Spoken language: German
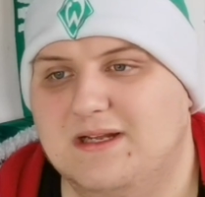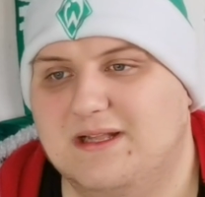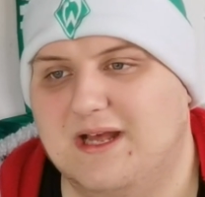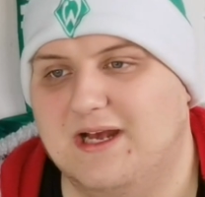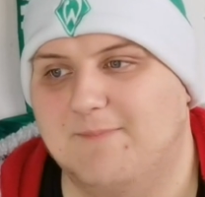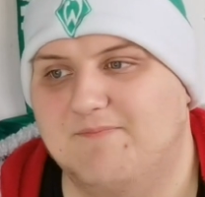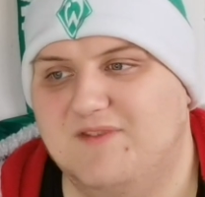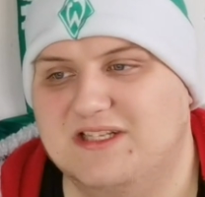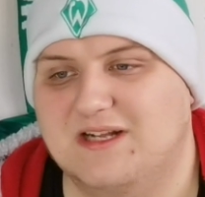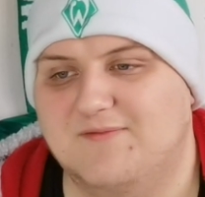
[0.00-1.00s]
Naja,
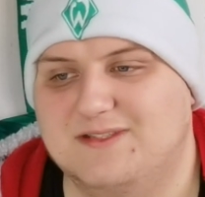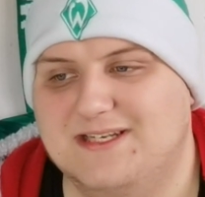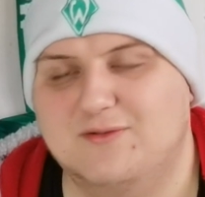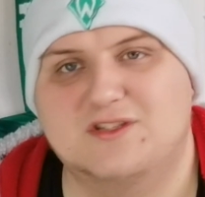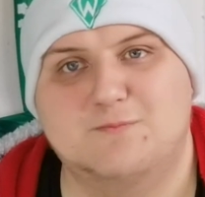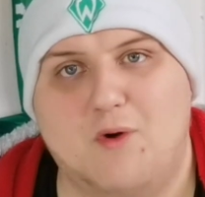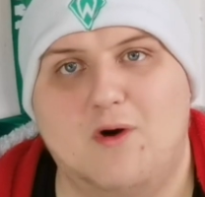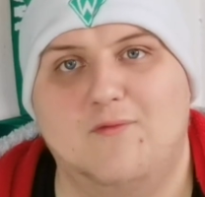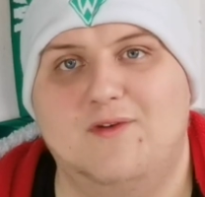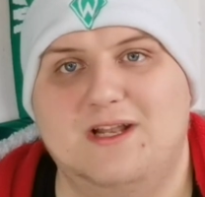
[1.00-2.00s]
wie gesagt, wir sehen uns
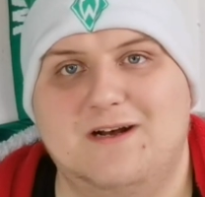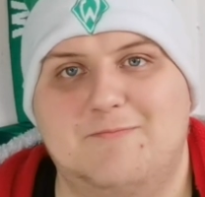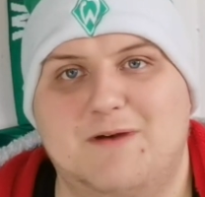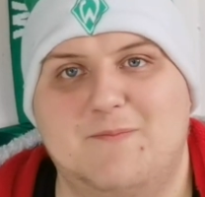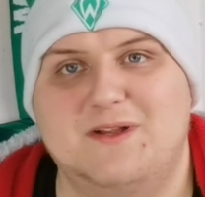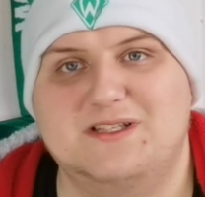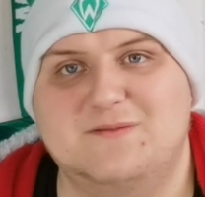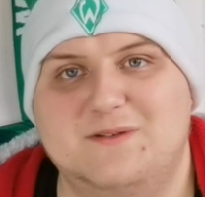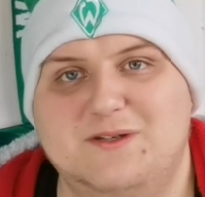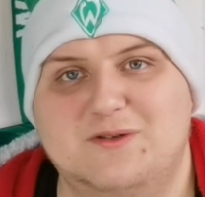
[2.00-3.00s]
morgen wieder beim
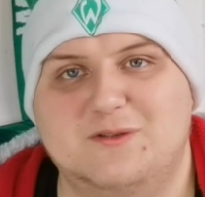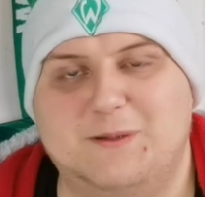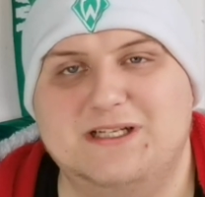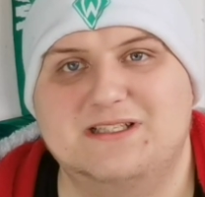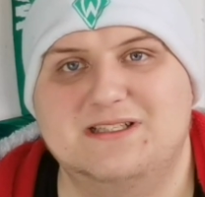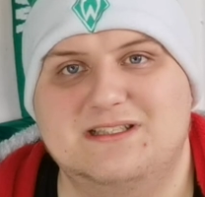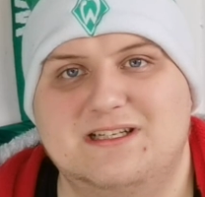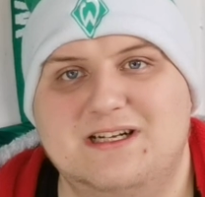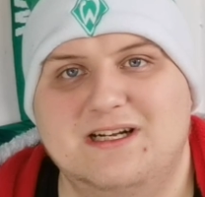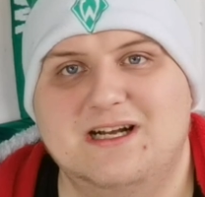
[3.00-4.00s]
nächsten Video spätestens.
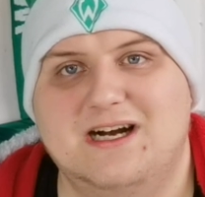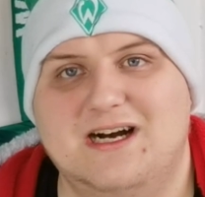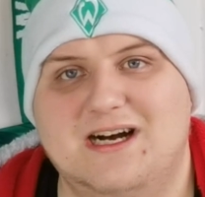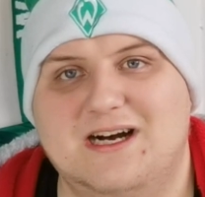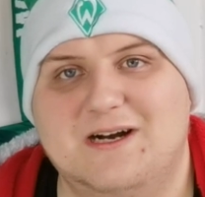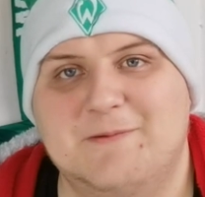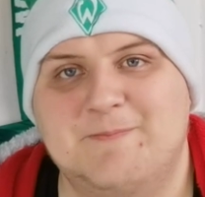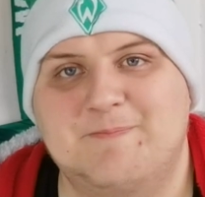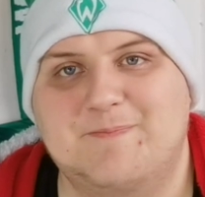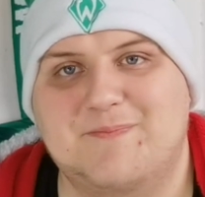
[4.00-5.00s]

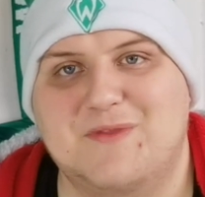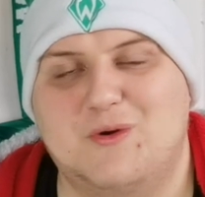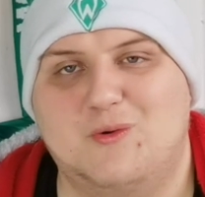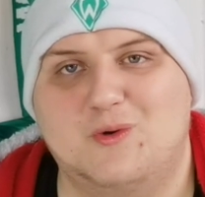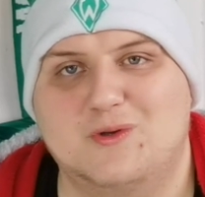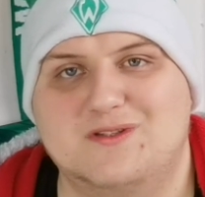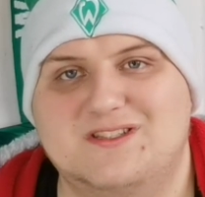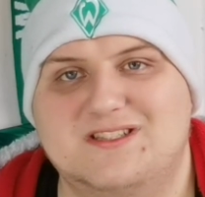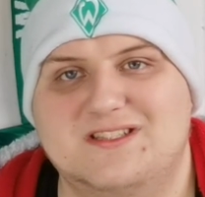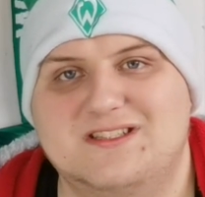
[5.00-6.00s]
Ähm, und
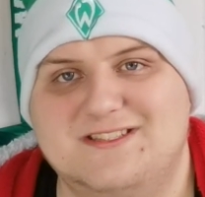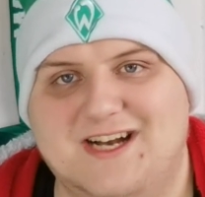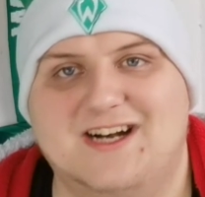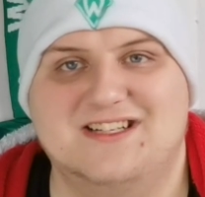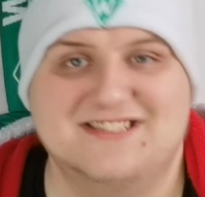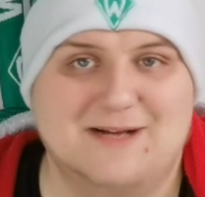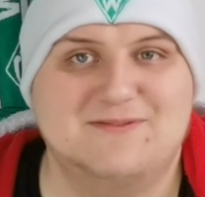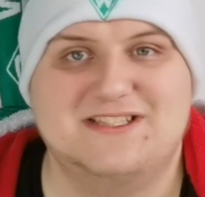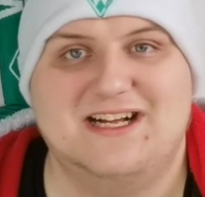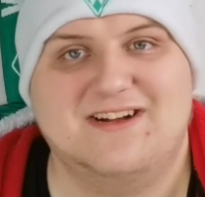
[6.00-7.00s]
ja,
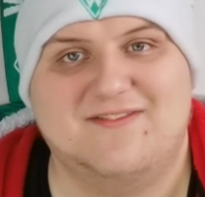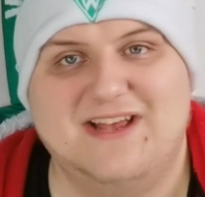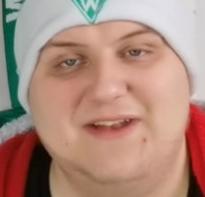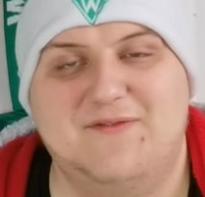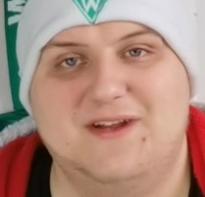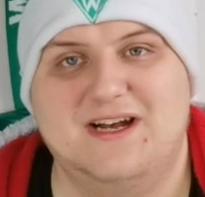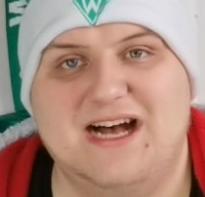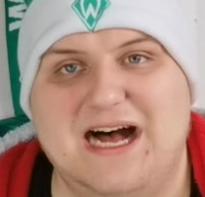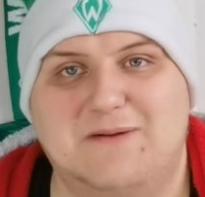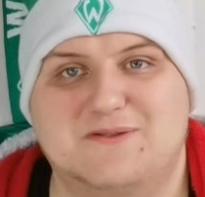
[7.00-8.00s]
Samstag werden
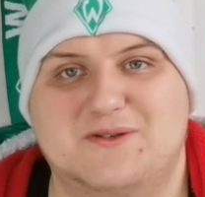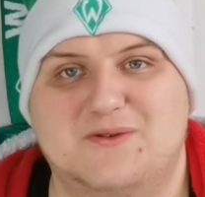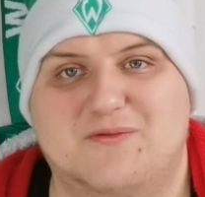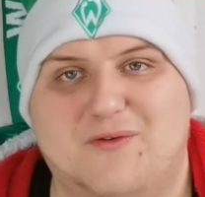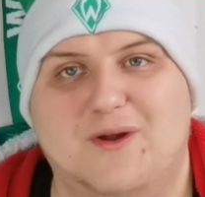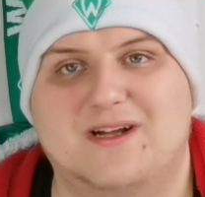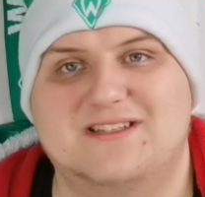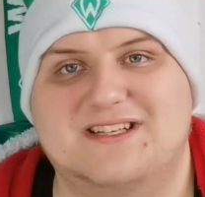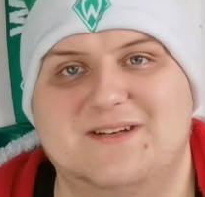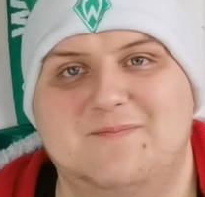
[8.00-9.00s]
wir absolut
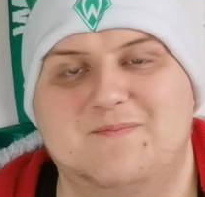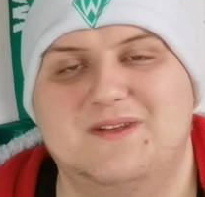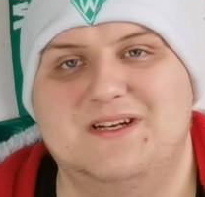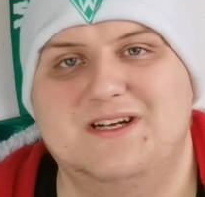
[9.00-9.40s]
Vollgas geben.